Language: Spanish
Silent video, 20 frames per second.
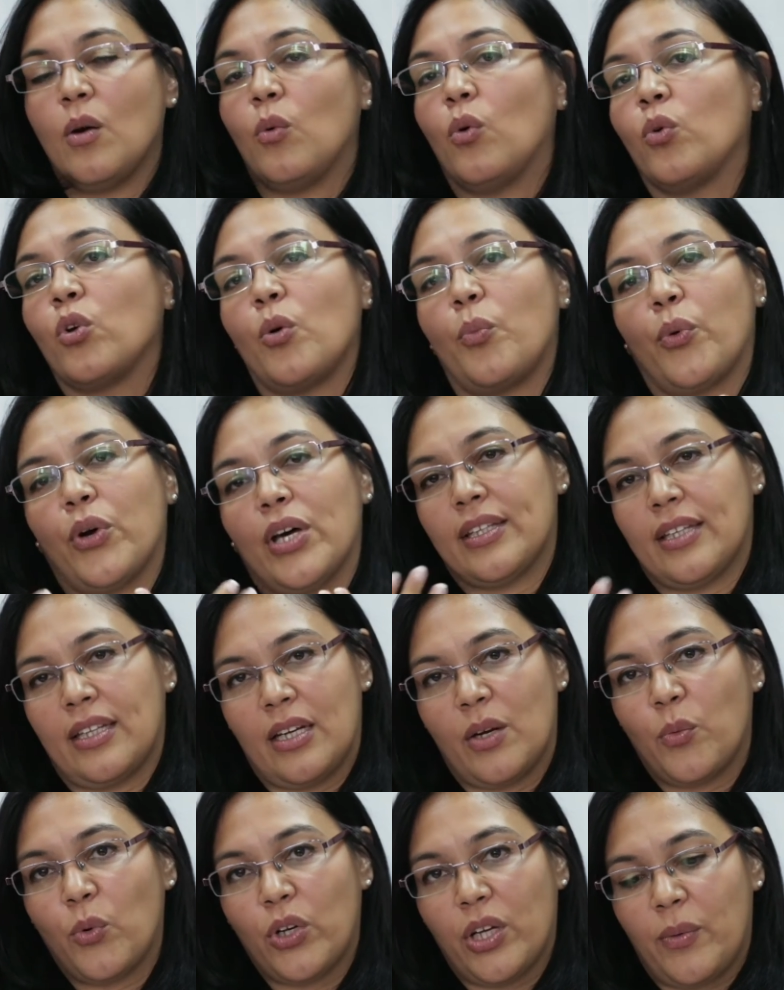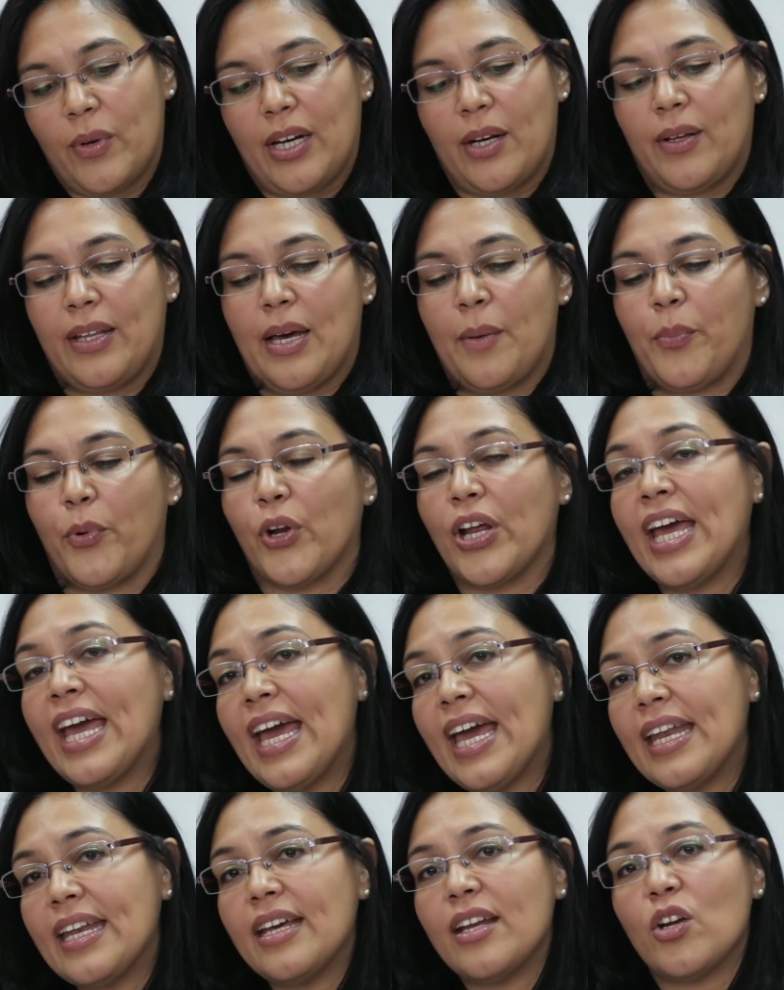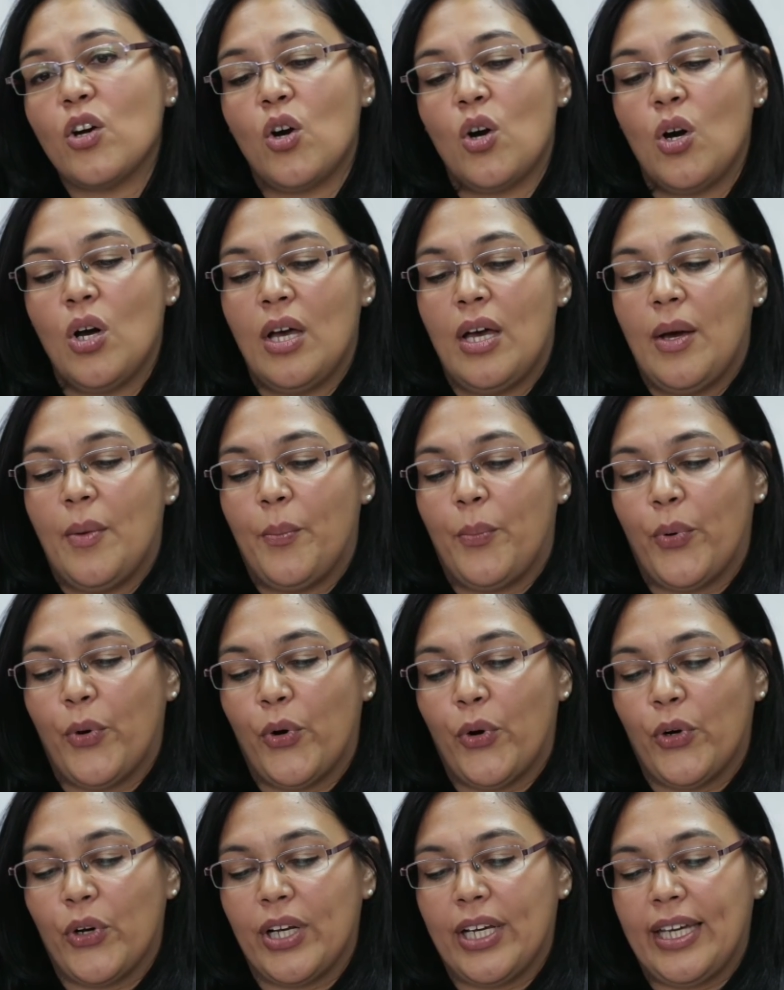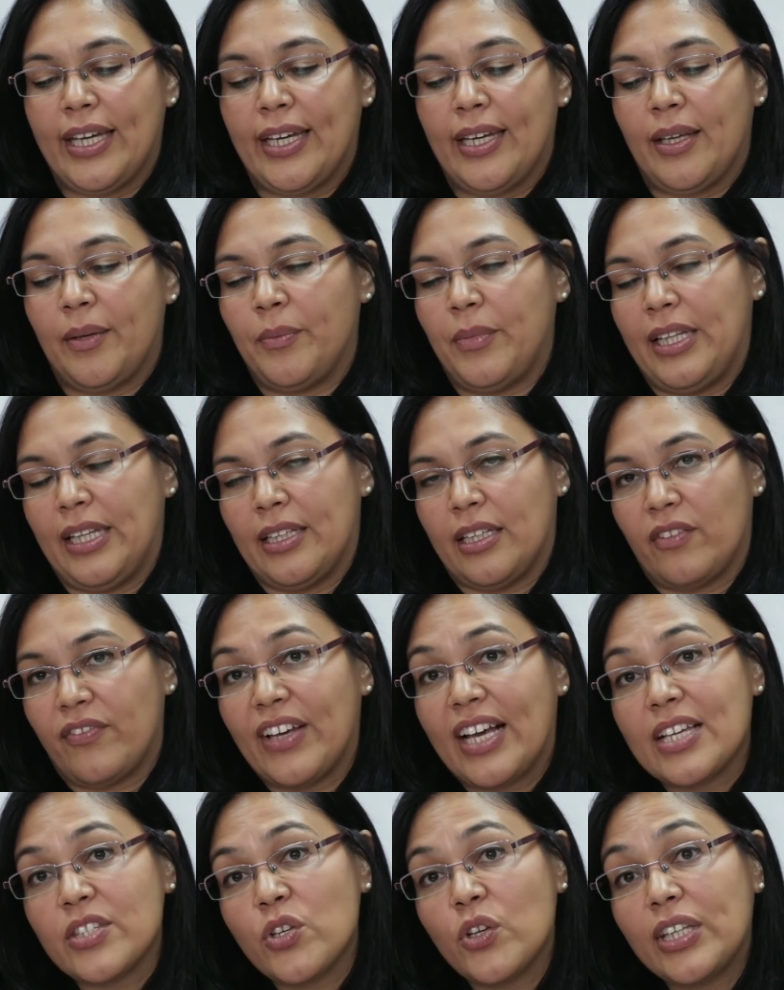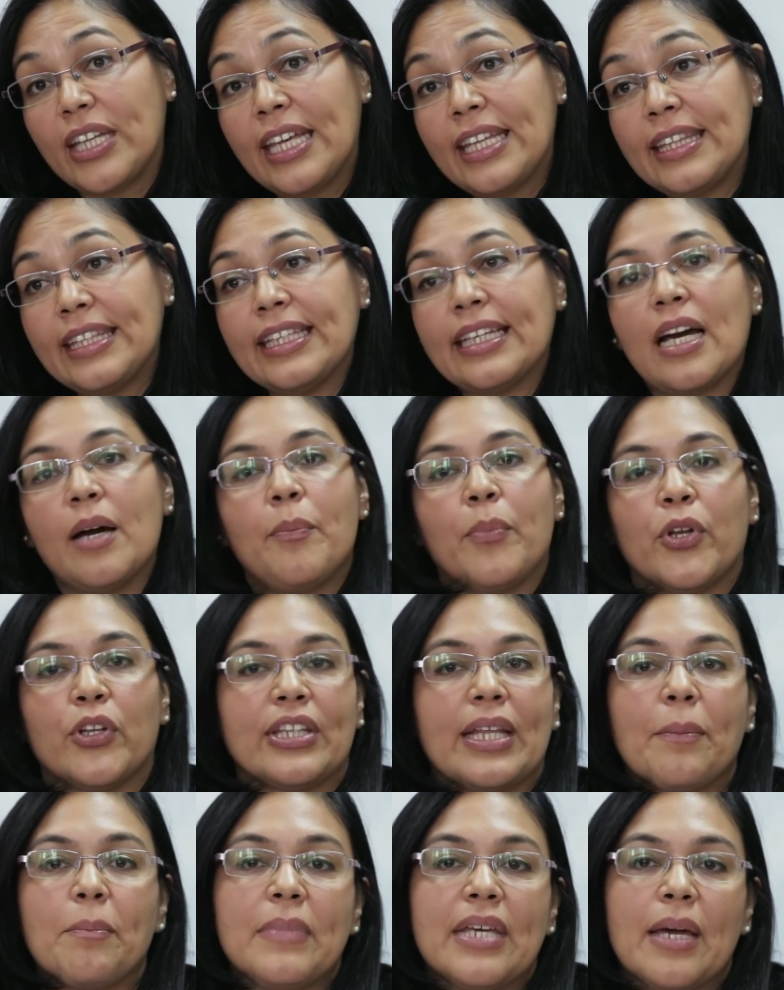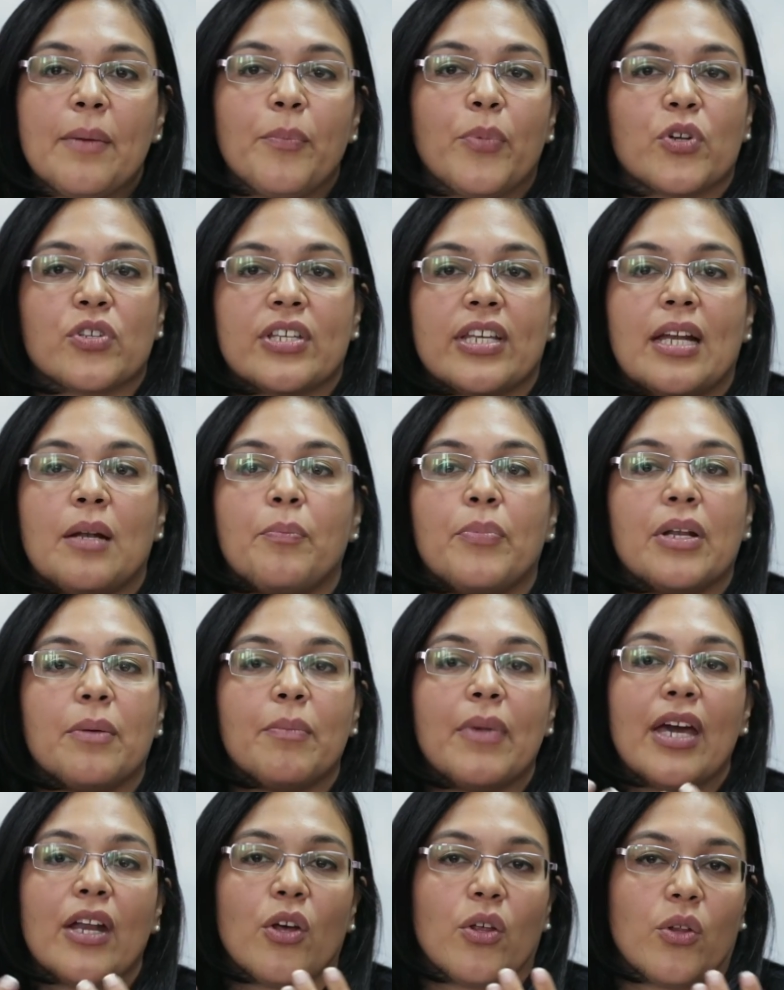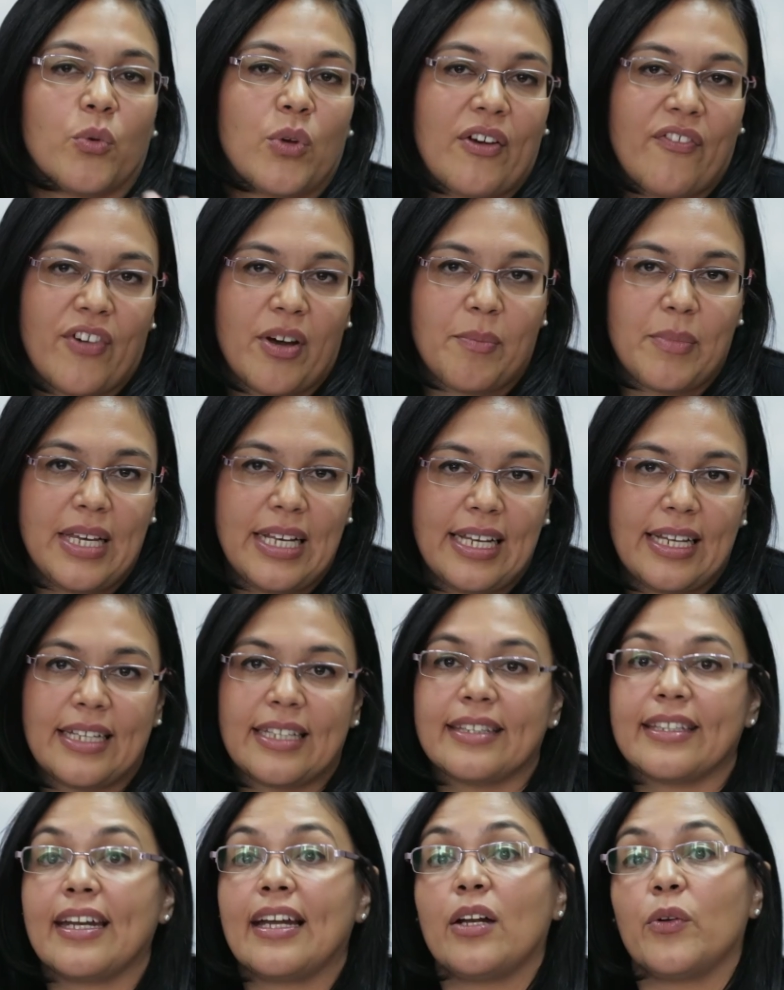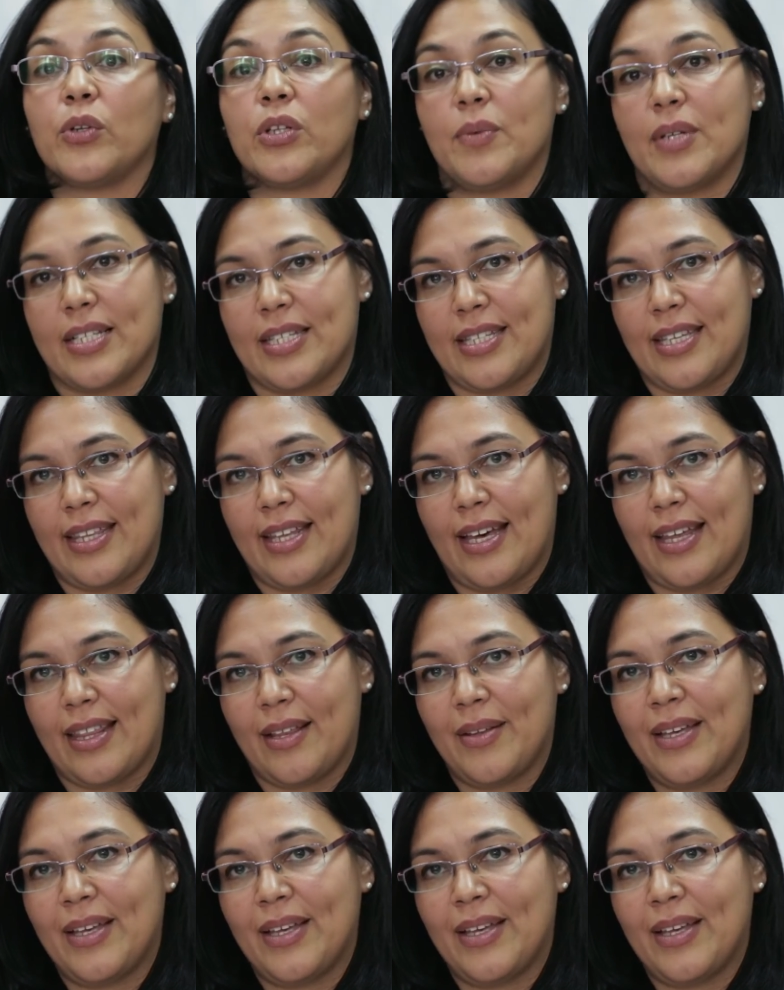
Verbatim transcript: Uno tener vulnerabilidad por género, por eh, identificación étnica, pero también por ser el primero de una familia en entrar a la universidad.